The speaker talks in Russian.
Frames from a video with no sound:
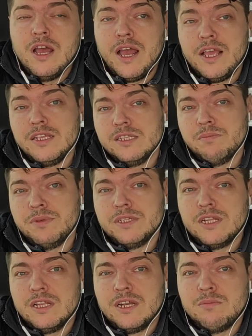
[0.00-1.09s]
А если ты
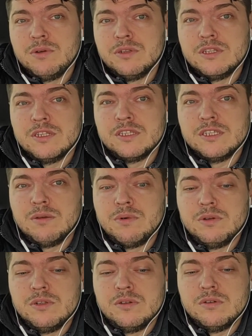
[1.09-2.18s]
перестал работать над
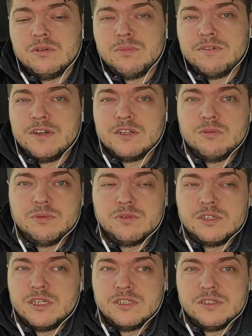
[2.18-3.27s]
собой, то по факту
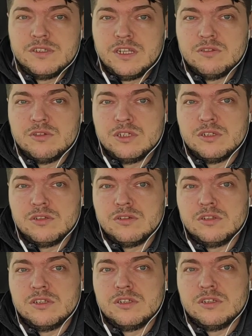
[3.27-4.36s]
получается следующее. То
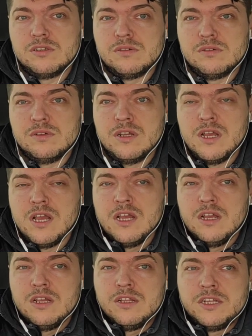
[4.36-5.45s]
есть э,
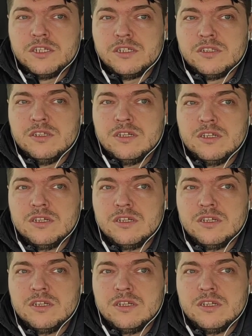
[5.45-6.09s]
начал,